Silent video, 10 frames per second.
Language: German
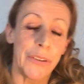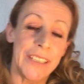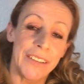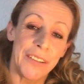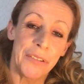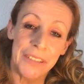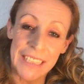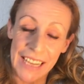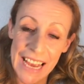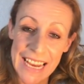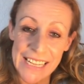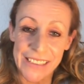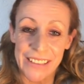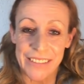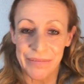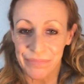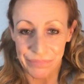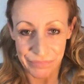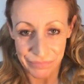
für die, die Sünden ihrer Eltern.